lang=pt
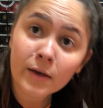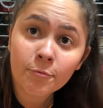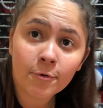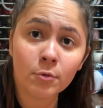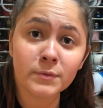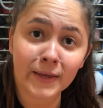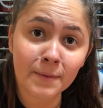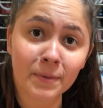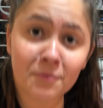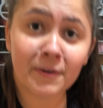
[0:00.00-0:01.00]
eu voltei
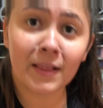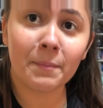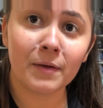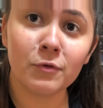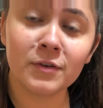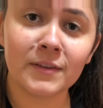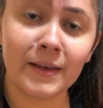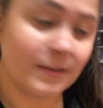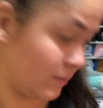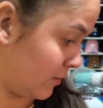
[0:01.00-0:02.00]
pra falar pra
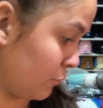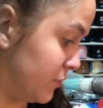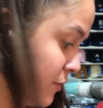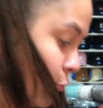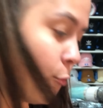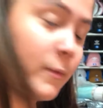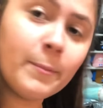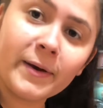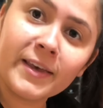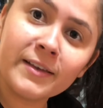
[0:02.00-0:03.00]
vocês que eu descobri
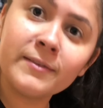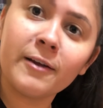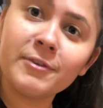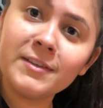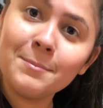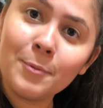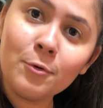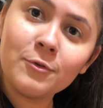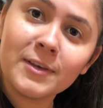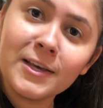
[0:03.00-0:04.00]
pra que, que serve esse
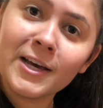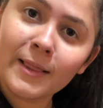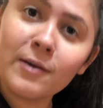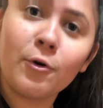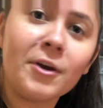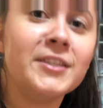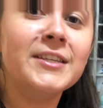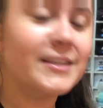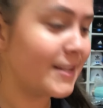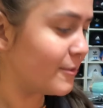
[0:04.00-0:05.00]
bolso aqui com aquela
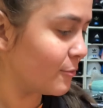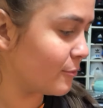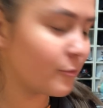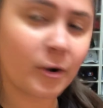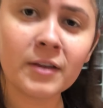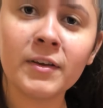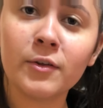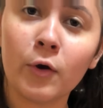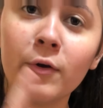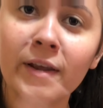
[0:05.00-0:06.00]
cordinha dentro do, do corta-vento.
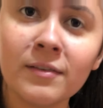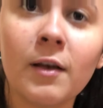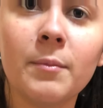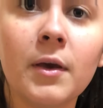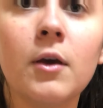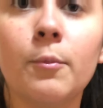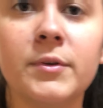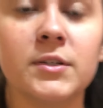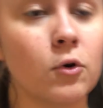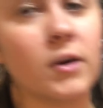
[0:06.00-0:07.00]
Eu nem sabia e eu pedi
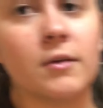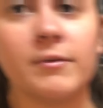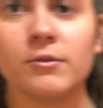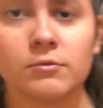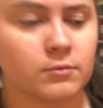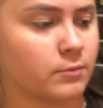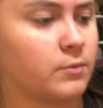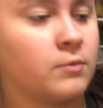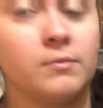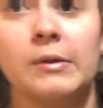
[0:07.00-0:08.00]
esse corta-vento
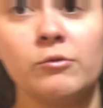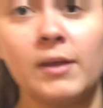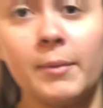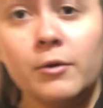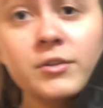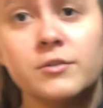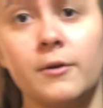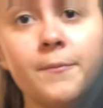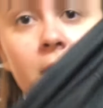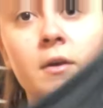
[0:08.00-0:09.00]
não sabendo disso, ó.
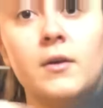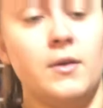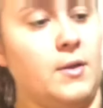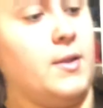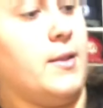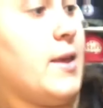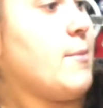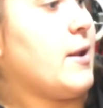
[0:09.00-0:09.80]
Lembra,